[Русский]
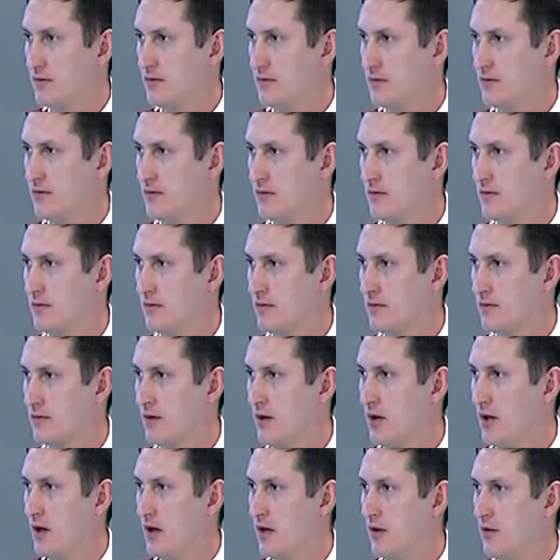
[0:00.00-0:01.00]
Ага.
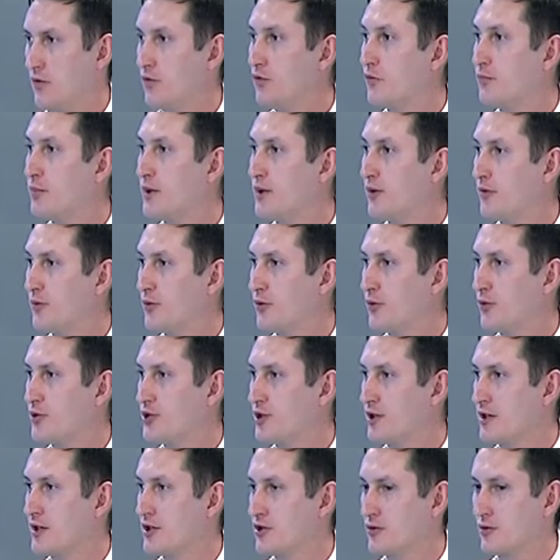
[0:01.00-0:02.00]
Но ну, в первую
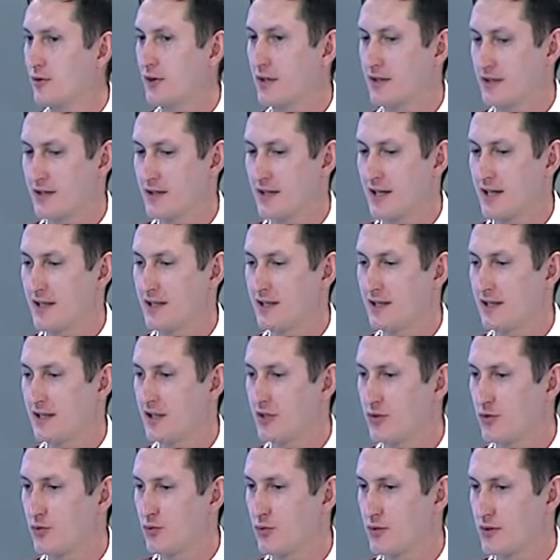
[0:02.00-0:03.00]
очередь, что касается
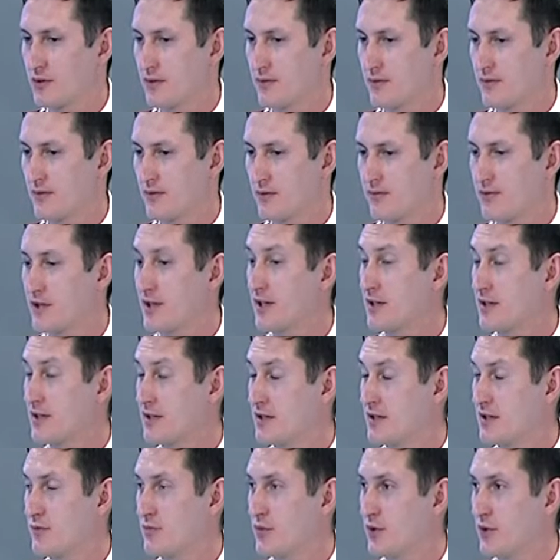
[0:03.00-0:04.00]
ресурсов, в
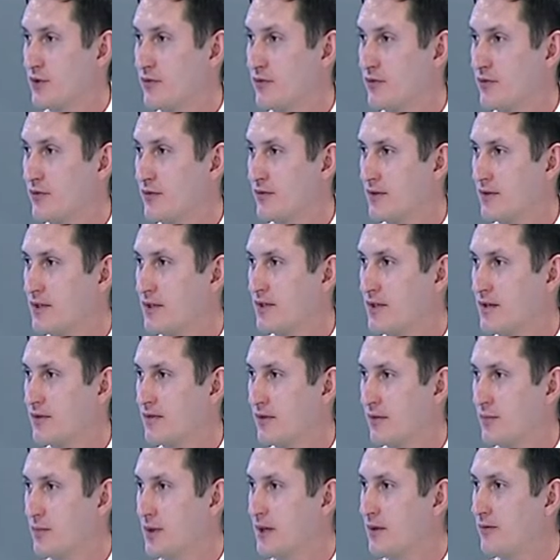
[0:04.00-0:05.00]
частности питьевой воды,
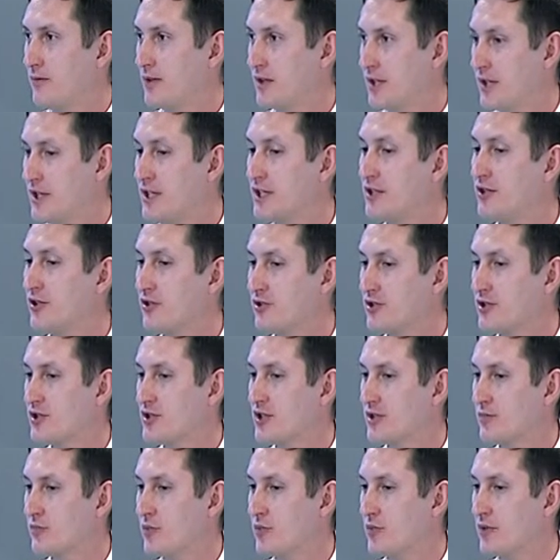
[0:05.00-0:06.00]
во-первых, их должны
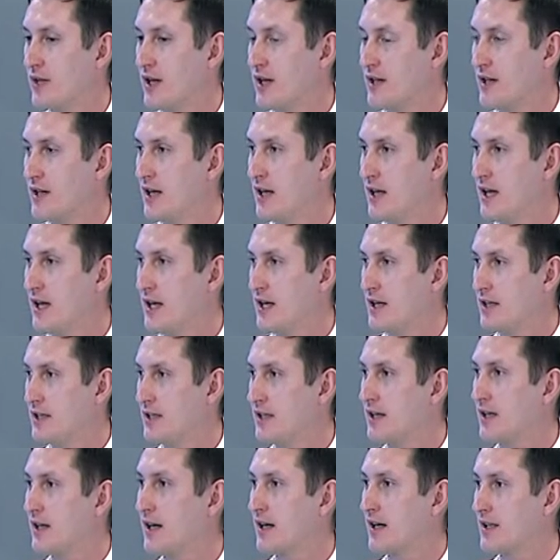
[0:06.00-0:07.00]
соблюдать
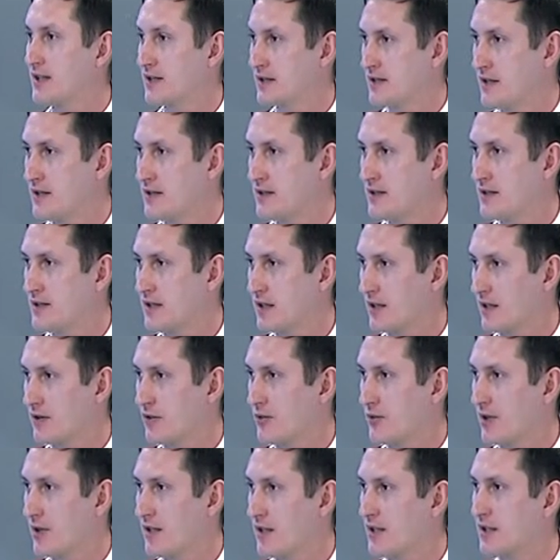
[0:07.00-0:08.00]
те организации,
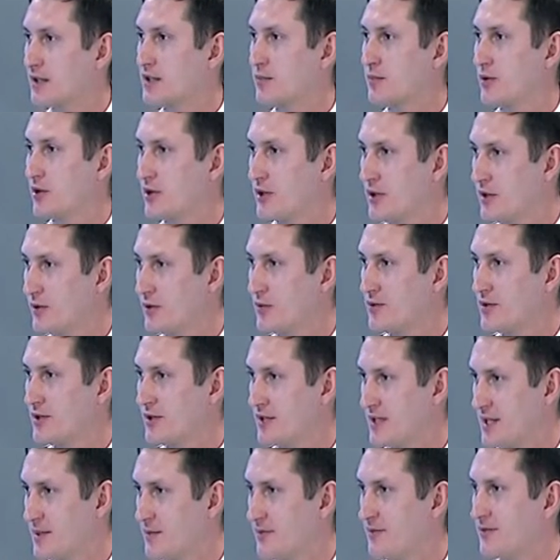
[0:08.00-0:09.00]
которые эксплуатируют
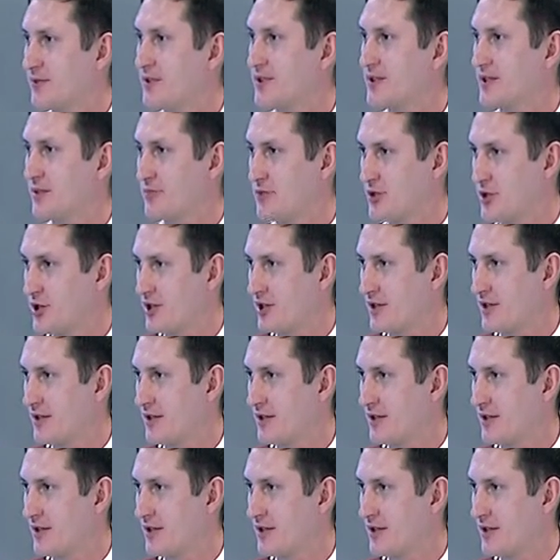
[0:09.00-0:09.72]
систему водоснабжения.